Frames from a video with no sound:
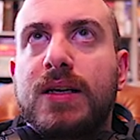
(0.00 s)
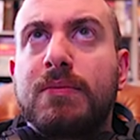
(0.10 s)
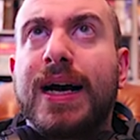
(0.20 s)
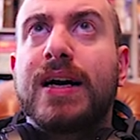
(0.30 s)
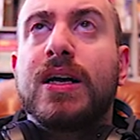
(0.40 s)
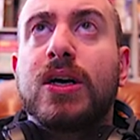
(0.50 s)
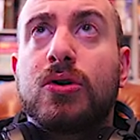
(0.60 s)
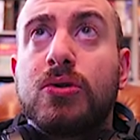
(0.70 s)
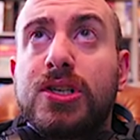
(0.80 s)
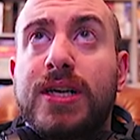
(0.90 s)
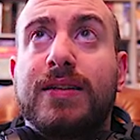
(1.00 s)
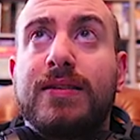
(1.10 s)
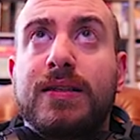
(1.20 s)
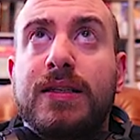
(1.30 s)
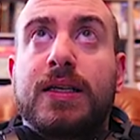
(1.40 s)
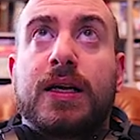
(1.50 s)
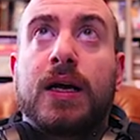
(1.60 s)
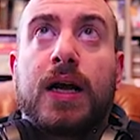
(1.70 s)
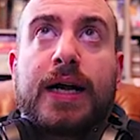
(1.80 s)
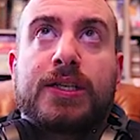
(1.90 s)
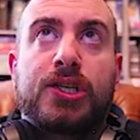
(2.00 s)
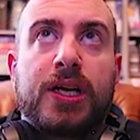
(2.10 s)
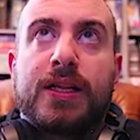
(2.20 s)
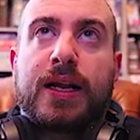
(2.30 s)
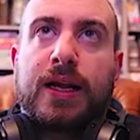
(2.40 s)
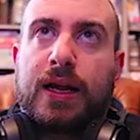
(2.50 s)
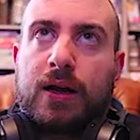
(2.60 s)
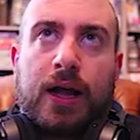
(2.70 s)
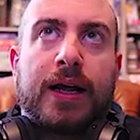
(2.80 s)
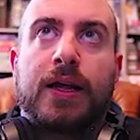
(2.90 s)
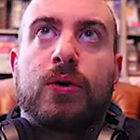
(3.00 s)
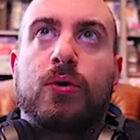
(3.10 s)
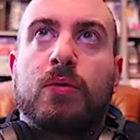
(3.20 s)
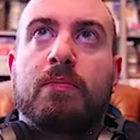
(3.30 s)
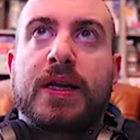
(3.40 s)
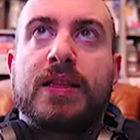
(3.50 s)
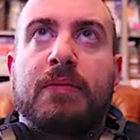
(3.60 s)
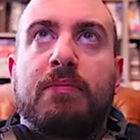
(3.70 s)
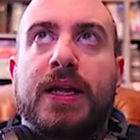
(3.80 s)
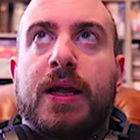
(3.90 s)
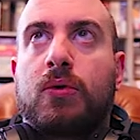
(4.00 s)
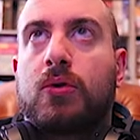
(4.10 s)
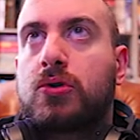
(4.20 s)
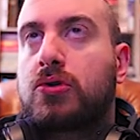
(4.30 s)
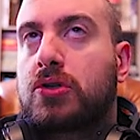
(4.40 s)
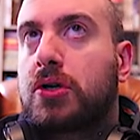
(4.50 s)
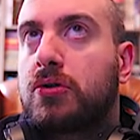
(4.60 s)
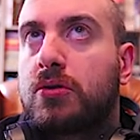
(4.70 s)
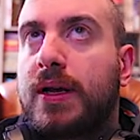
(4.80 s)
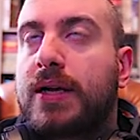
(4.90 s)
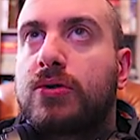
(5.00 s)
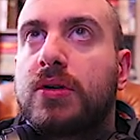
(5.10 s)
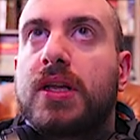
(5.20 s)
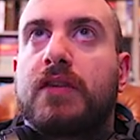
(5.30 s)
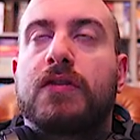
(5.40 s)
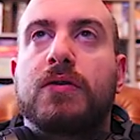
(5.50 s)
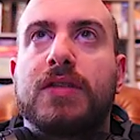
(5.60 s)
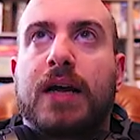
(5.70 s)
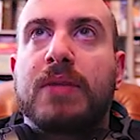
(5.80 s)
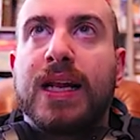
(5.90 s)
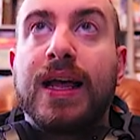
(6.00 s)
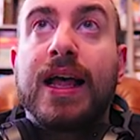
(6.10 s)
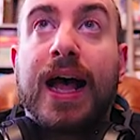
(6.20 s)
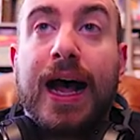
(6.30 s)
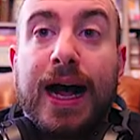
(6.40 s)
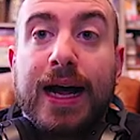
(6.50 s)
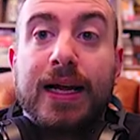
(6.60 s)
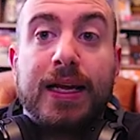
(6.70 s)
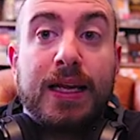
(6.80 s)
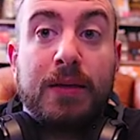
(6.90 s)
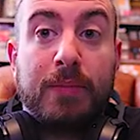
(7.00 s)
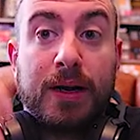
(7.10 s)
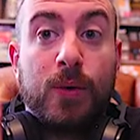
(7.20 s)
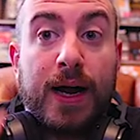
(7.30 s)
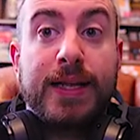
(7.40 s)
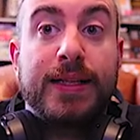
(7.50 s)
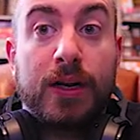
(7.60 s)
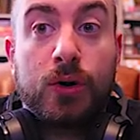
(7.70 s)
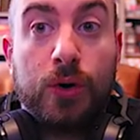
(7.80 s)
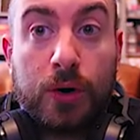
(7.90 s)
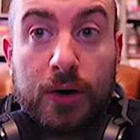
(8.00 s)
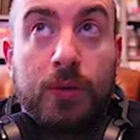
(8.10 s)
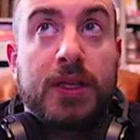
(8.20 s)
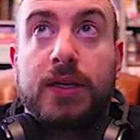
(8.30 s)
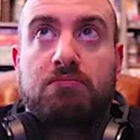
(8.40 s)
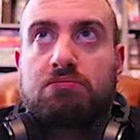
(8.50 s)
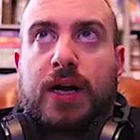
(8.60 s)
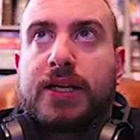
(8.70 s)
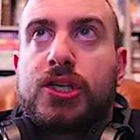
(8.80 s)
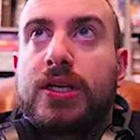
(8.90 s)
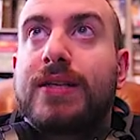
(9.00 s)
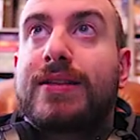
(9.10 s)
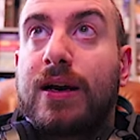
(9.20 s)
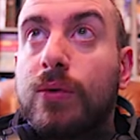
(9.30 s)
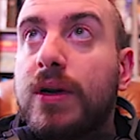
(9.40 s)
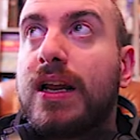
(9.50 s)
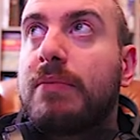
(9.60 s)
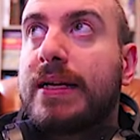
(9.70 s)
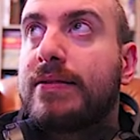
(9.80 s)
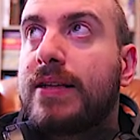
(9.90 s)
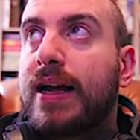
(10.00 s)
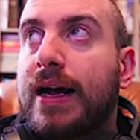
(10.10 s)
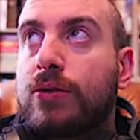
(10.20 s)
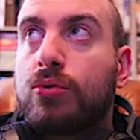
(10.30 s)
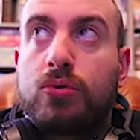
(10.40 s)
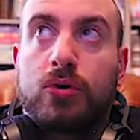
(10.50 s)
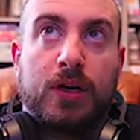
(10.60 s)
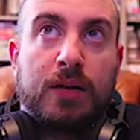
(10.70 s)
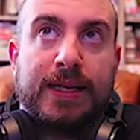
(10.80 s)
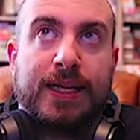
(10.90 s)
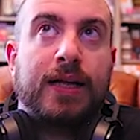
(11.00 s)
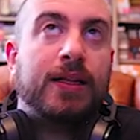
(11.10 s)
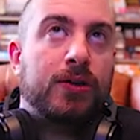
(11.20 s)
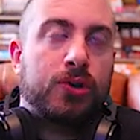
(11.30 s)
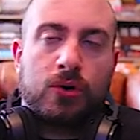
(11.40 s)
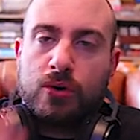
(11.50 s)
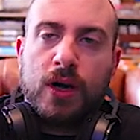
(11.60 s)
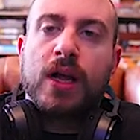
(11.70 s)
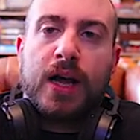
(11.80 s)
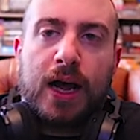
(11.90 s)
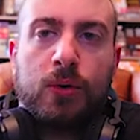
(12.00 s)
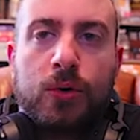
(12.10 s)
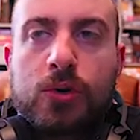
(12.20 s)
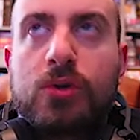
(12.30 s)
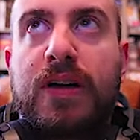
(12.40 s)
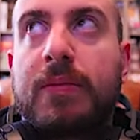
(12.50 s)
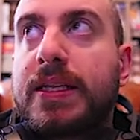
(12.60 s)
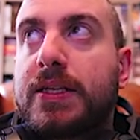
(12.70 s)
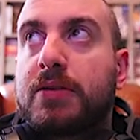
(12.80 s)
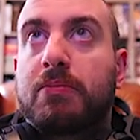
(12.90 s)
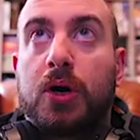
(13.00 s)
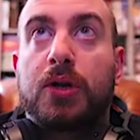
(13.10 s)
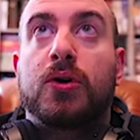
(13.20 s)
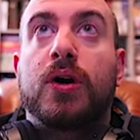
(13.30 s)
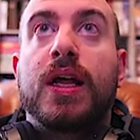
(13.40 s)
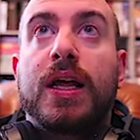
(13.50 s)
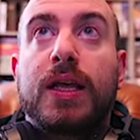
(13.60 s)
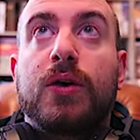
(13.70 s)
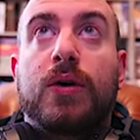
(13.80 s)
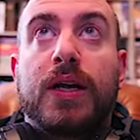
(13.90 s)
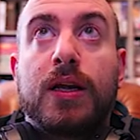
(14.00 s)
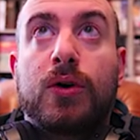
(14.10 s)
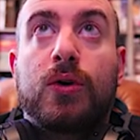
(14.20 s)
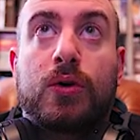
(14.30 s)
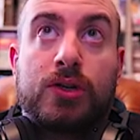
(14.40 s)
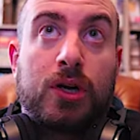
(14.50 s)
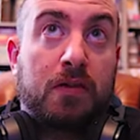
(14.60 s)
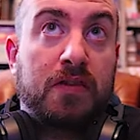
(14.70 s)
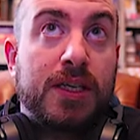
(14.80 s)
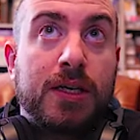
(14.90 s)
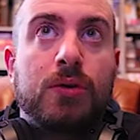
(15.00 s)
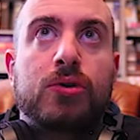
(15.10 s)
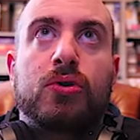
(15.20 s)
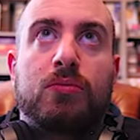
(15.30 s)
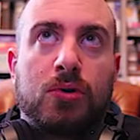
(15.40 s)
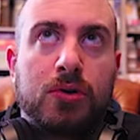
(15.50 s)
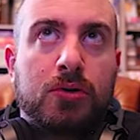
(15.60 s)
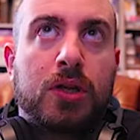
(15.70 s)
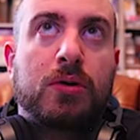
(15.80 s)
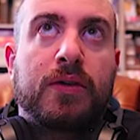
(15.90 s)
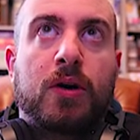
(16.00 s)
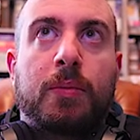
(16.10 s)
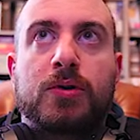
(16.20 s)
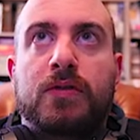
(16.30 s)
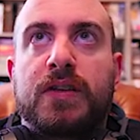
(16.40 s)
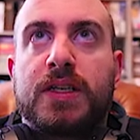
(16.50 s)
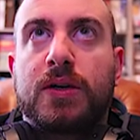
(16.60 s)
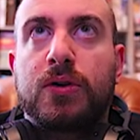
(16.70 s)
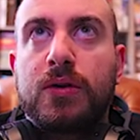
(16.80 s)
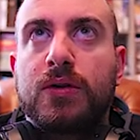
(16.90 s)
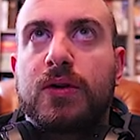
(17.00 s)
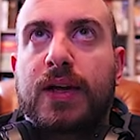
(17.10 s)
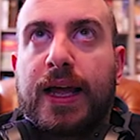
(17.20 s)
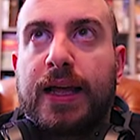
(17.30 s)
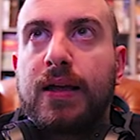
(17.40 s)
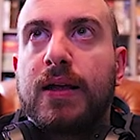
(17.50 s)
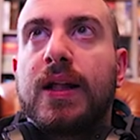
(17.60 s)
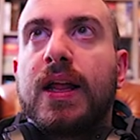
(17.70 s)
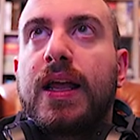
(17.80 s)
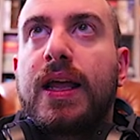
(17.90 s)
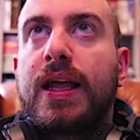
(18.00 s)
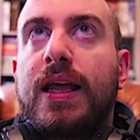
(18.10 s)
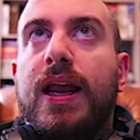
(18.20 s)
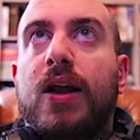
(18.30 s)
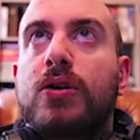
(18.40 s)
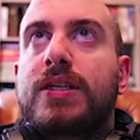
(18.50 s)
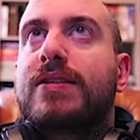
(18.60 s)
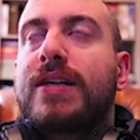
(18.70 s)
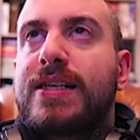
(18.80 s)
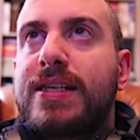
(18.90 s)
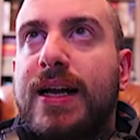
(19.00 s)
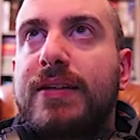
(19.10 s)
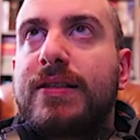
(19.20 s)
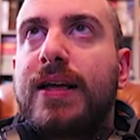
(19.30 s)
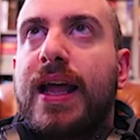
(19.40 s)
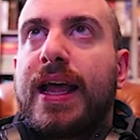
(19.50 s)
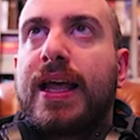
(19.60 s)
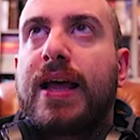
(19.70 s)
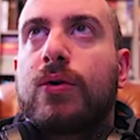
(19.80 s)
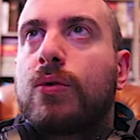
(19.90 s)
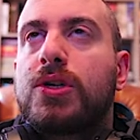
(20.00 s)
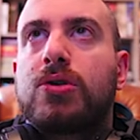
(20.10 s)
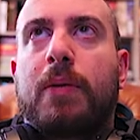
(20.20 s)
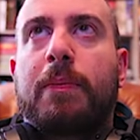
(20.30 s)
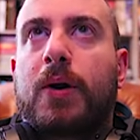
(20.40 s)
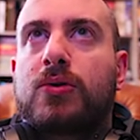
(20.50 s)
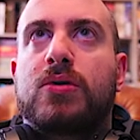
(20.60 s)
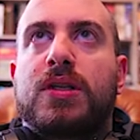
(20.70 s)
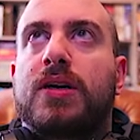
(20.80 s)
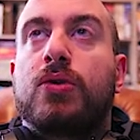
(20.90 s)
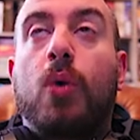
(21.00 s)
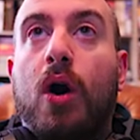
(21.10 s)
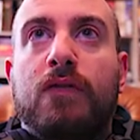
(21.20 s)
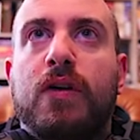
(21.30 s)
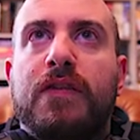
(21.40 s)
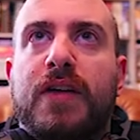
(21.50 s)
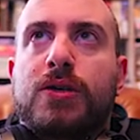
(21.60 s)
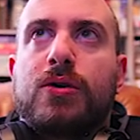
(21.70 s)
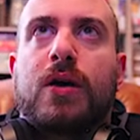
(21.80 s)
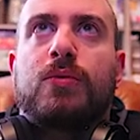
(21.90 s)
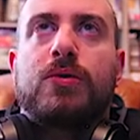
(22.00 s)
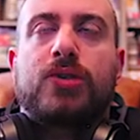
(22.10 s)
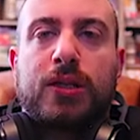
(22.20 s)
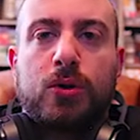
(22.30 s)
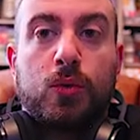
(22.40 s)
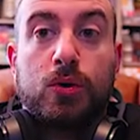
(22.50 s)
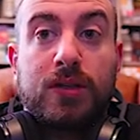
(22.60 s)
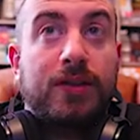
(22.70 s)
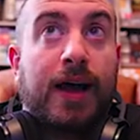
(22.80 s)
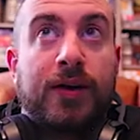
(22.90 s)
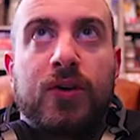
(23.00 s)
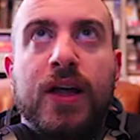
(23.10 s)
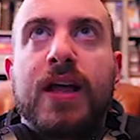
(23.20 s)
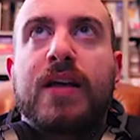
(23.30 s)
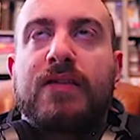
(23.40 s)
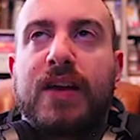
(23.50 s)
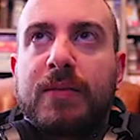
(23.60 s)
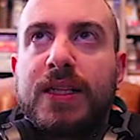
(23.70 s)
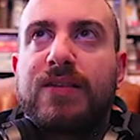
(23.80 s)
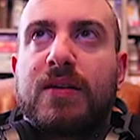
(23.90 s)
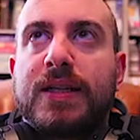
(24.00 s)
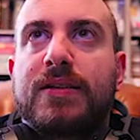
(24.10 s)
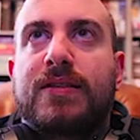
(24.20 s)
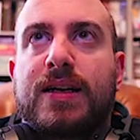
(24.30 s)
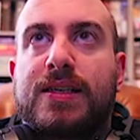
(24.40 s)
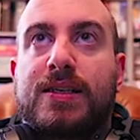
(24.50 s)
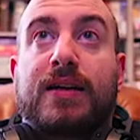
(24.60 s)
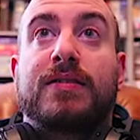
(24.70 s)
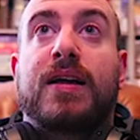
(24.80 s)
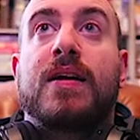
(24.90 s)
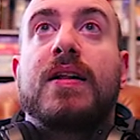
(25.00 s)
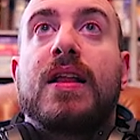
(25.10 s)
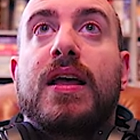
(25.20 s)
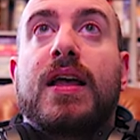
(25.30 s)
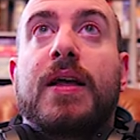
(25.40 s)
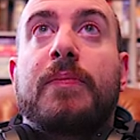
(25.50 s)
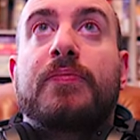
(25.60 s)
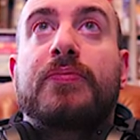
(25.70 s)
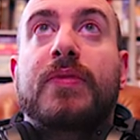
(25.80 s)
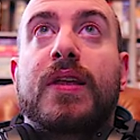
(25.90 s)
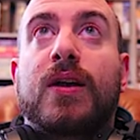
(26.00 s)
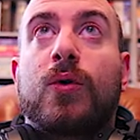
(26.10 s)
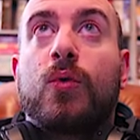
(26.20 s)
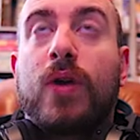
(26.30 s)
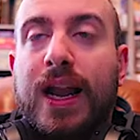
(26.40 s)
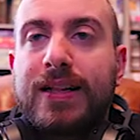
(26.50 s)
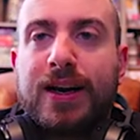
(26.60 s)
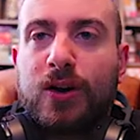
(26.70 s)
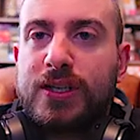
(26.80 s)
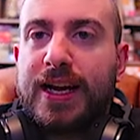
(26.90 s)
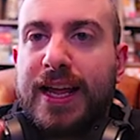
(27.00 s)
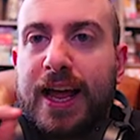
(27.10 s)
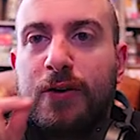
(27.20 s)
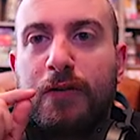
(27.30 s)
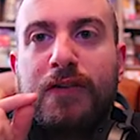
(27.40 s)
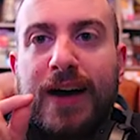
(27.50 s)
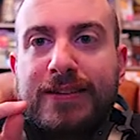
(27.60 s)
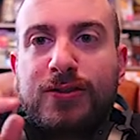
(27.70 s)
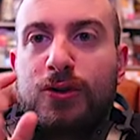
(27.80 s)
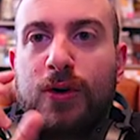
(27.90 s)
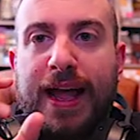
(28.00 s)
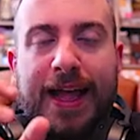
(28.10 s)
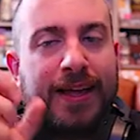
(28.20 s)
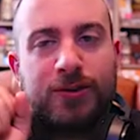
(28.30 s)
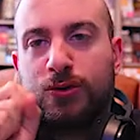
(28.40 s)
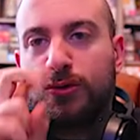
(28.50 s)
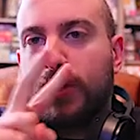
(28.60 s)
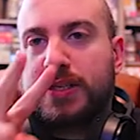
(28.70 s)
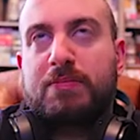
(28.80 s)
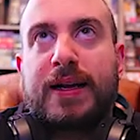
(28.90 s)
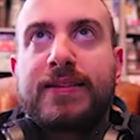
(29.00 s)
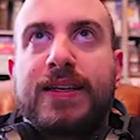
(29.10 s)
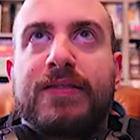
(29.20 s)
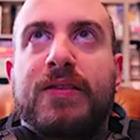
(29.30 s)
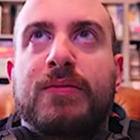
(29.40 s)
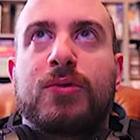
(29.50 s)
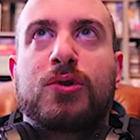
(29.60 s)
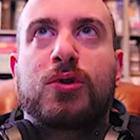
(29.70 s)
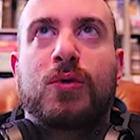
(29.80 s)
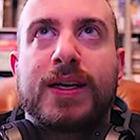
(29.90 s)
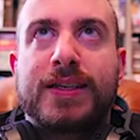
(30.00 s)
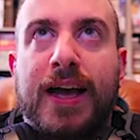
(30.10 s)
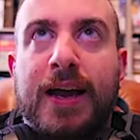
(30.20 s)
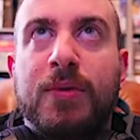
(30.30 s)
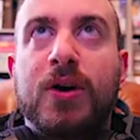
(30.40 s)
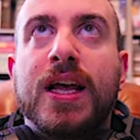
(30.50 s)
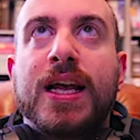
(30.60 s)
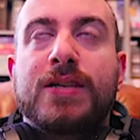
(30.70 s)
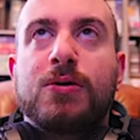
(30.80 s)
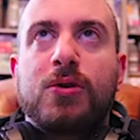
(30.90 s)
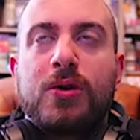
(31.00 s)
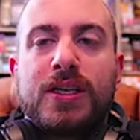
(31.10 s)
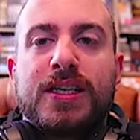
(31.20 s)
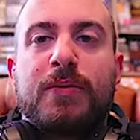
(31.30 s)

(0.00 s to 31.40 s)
ma consente di accedere anche con un print and play a un costo secondo me assolutamente affrontabile ai manuale del core quindi accede tranquillamente a tutto il materiale del gioco a un costo veramente simbolico. Io il core ce l'ho fisico sono molto contento di averlo preso fisico, ok? E la cosa interessante è che hanno questo approccio nuovo e fresco a un oggetto quotidiano, veramente veramente interessante. Ehm, l'altra cosa che hanno fatto è che ci sono due aspetti che vi mostro qua a schermo. Innanzitutto